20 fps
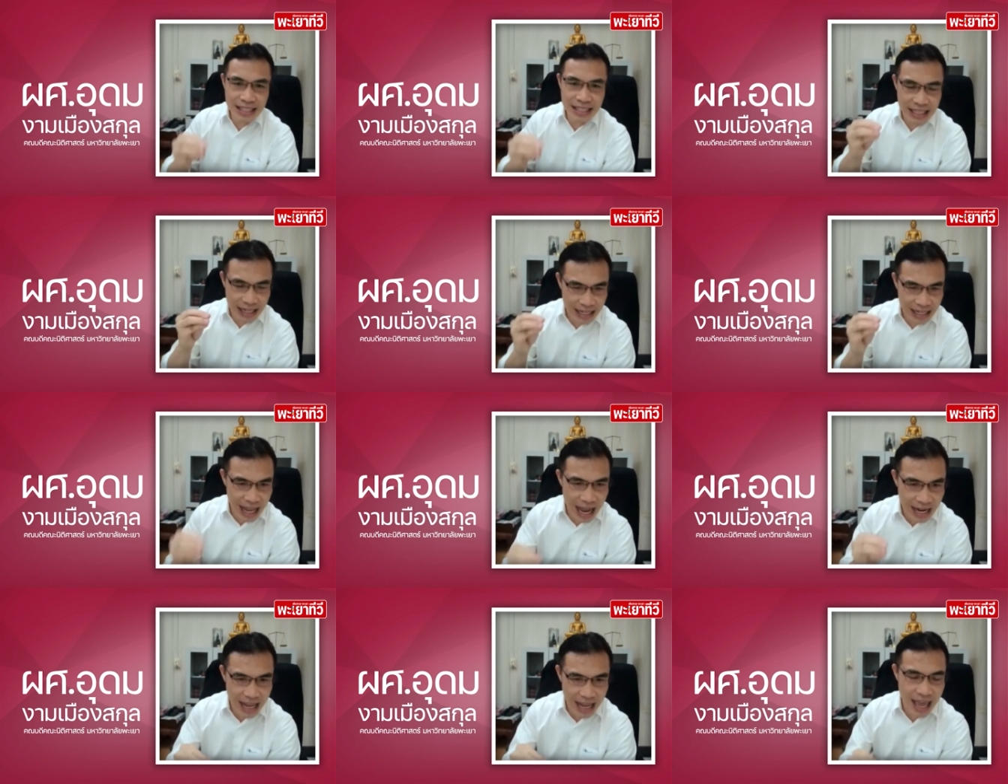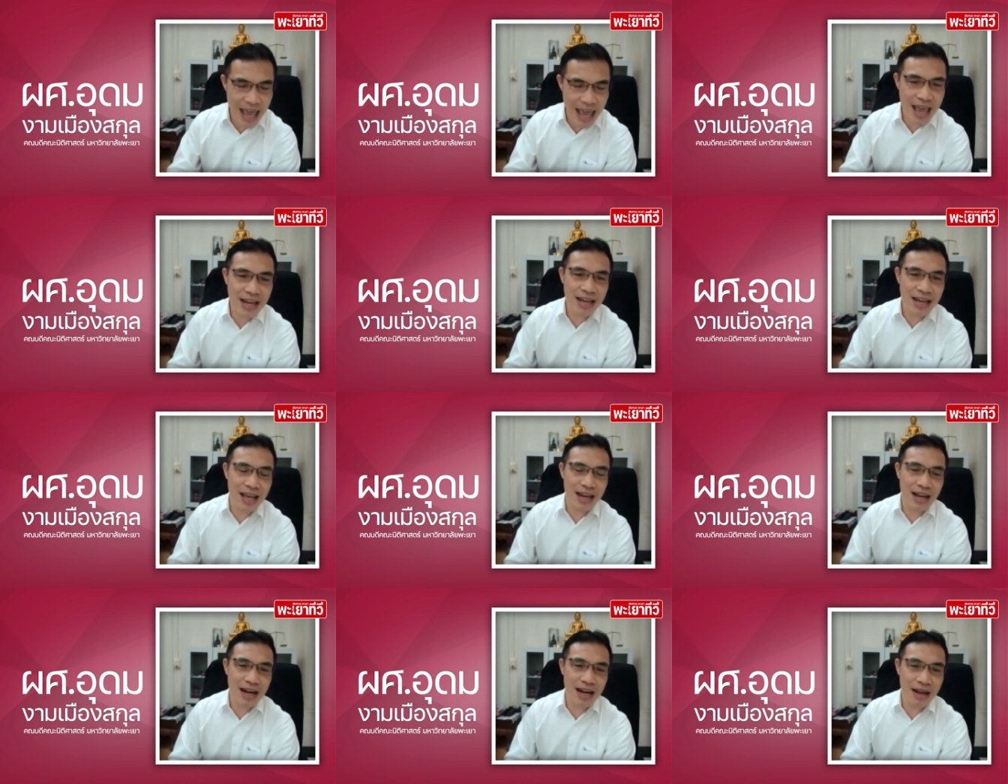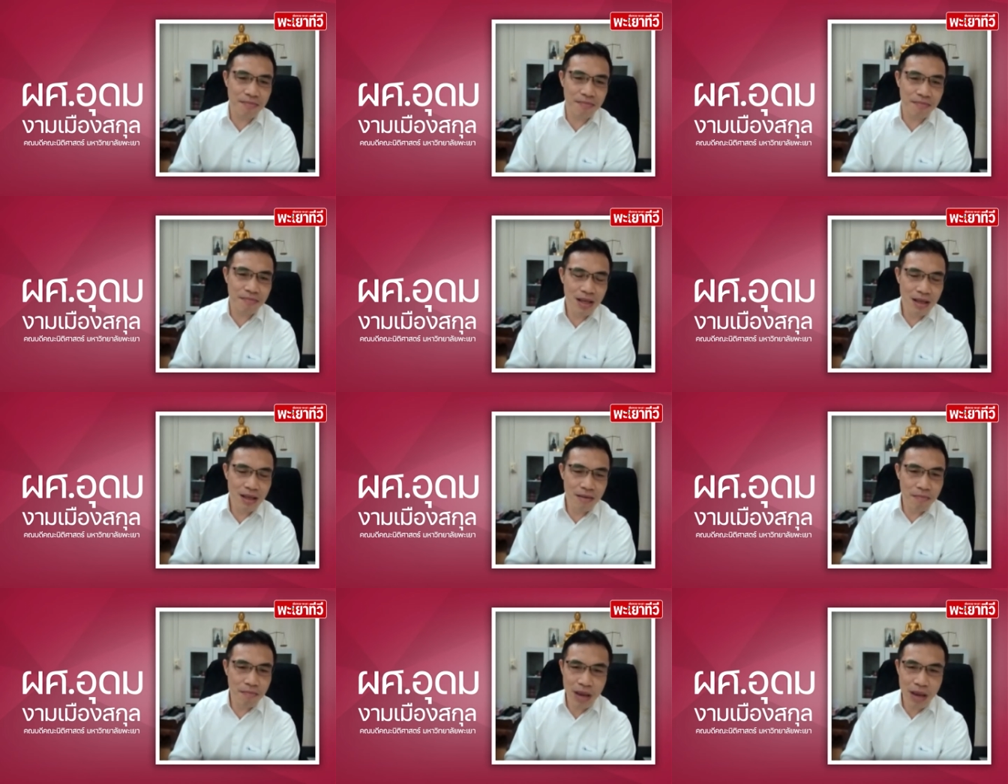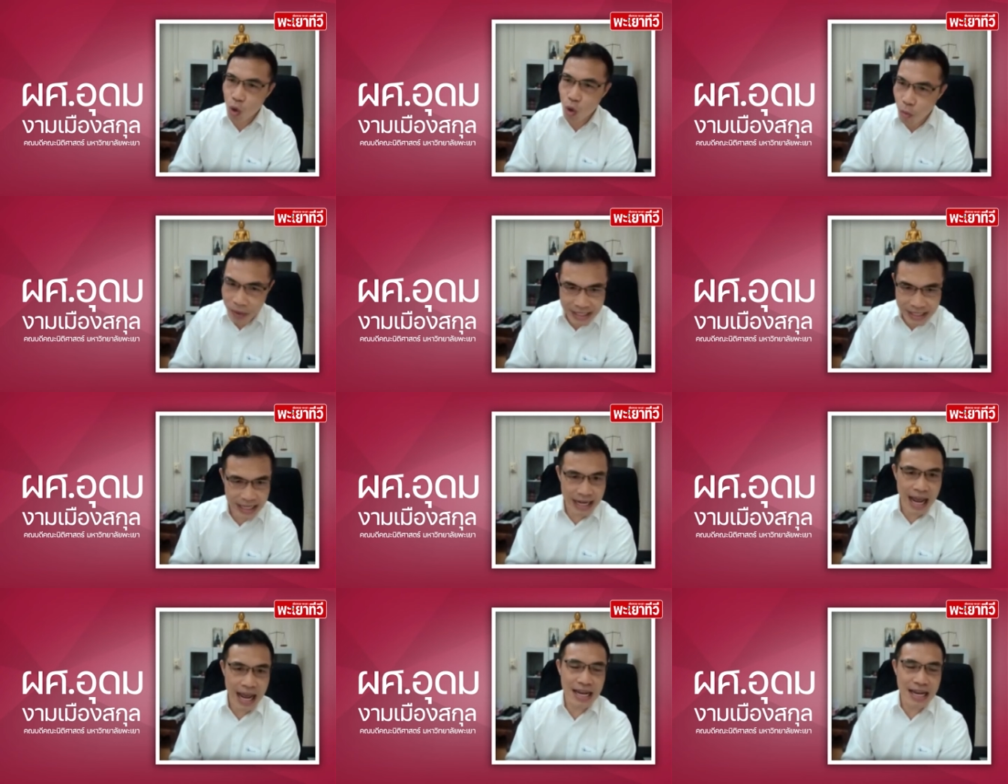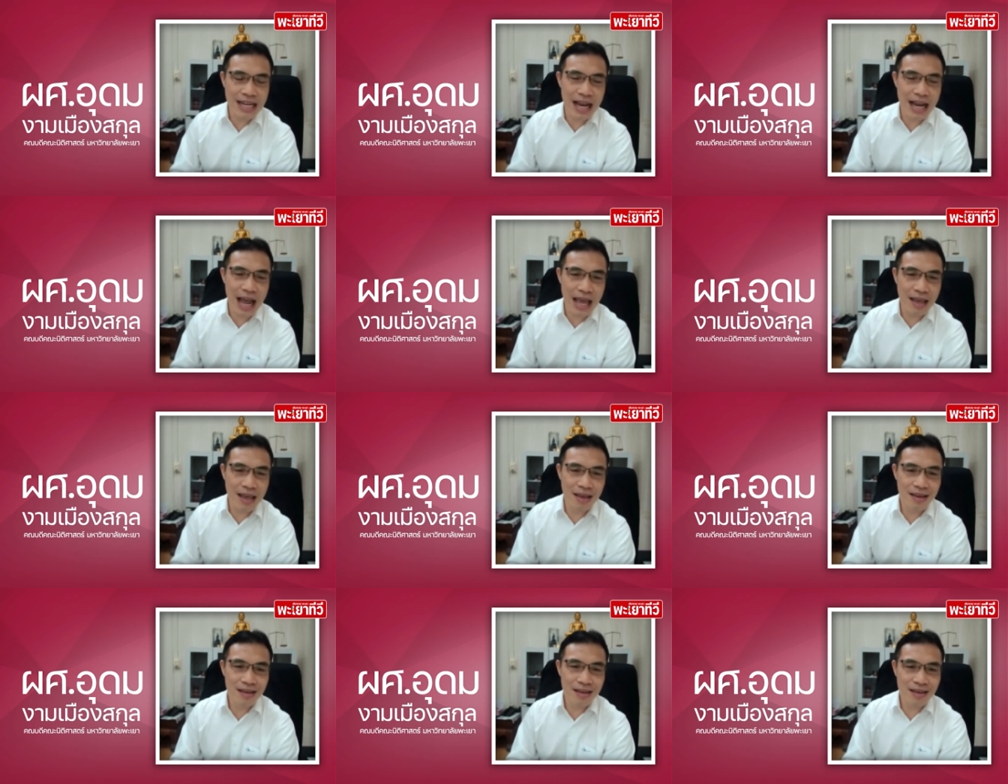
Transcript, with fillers: ไอ้ที่จัดการเองเนี่ยนะครับไม่รู้ไปจัดการยังไง